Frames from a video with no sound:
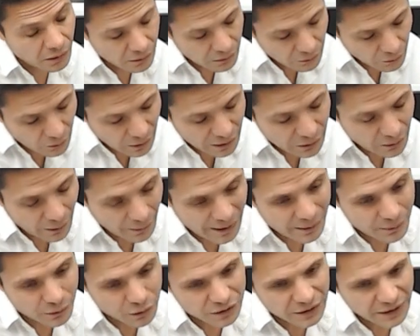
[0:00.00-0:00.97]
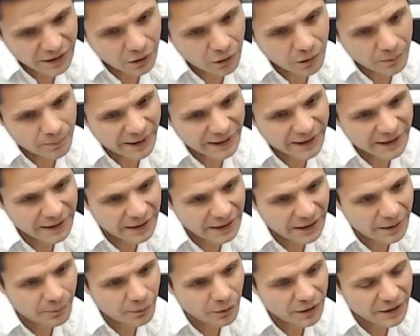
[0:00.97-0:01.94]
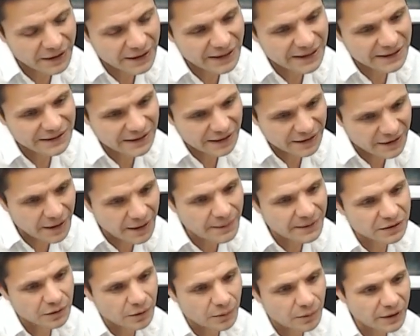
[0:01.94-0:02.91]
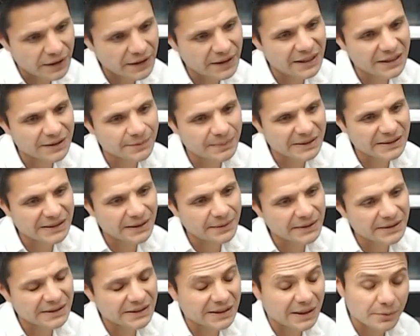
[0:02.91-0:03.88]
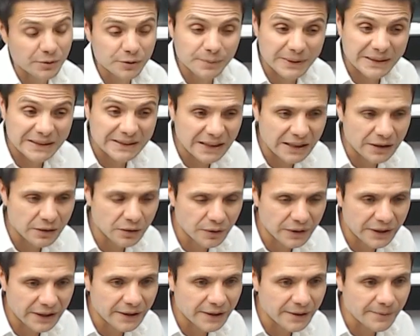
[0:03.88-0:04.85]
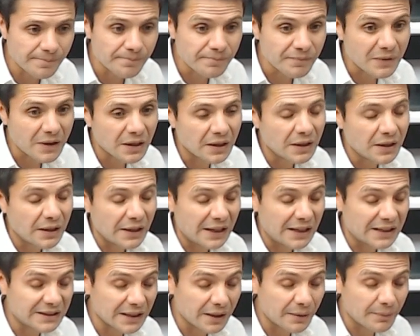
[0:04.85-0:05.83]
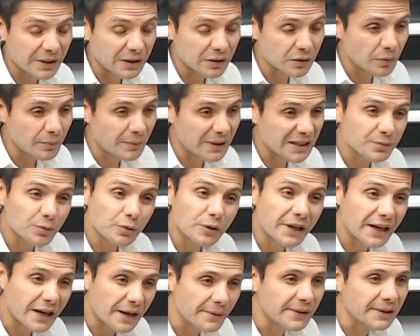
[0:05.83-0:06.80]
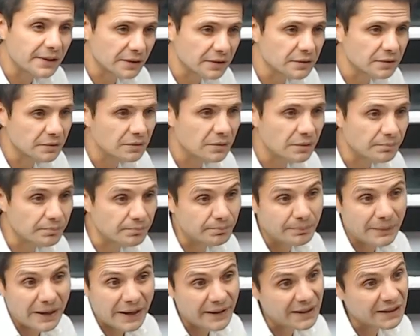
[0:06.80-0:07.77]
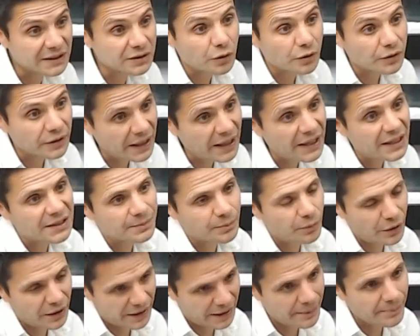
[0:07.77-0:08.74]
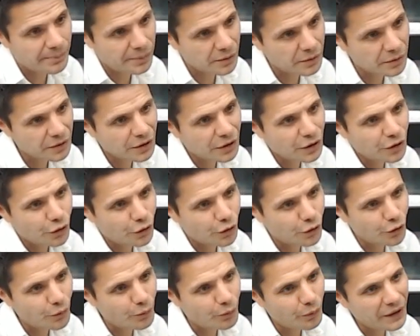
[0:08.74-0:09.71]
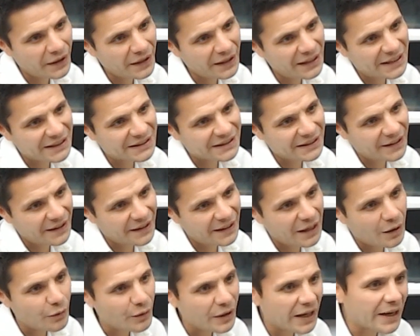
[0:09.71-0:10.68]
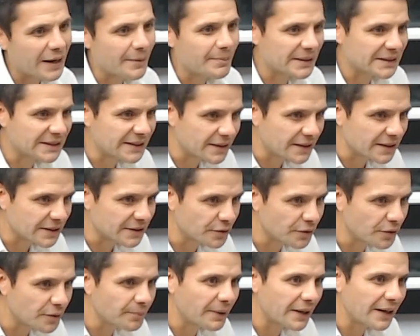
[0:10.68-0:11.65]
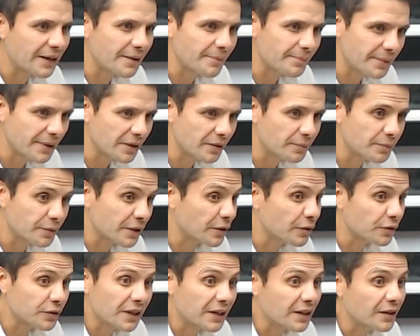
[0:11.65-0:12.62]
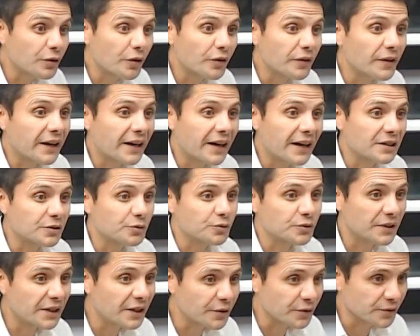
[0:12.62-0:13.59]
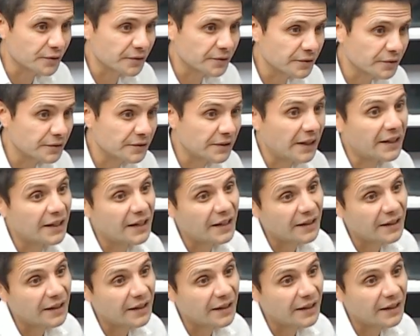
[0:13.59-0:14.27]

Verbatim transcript: cuando hablamos de compaginar políticas activas con políticas pasivas, estamos pensando en que el segmento más vulnerable, madres solteras, por ejemplo, no pueden acceder a una capacitación para el empleo porque no tienen dónde dejar a sus hijos. Entonces hay que